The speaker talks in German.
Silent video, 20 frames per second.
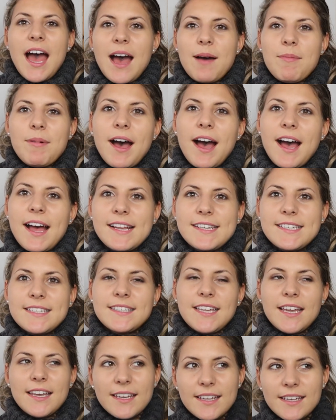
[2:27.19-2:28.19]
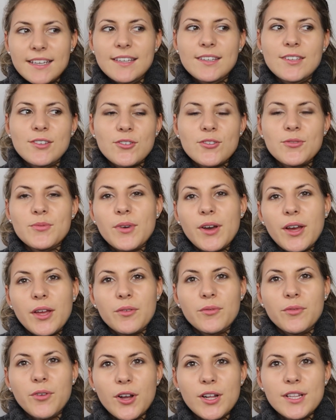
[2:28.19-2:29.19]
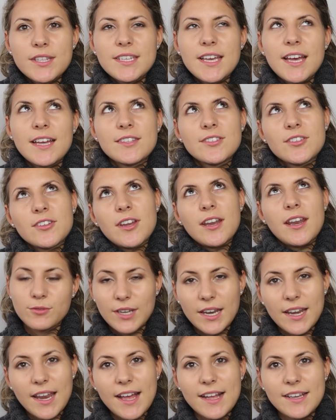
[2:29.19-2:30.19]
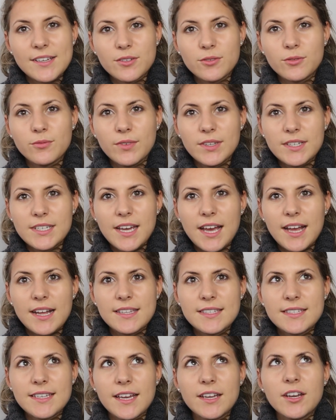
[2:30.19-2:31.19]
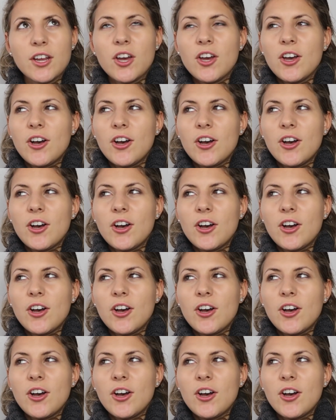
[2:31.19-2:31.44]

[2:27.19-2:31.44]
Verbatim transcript: Aber halt dann nicht immer in Vollzeit, sondern dann halt irgendwie in Teilzeit.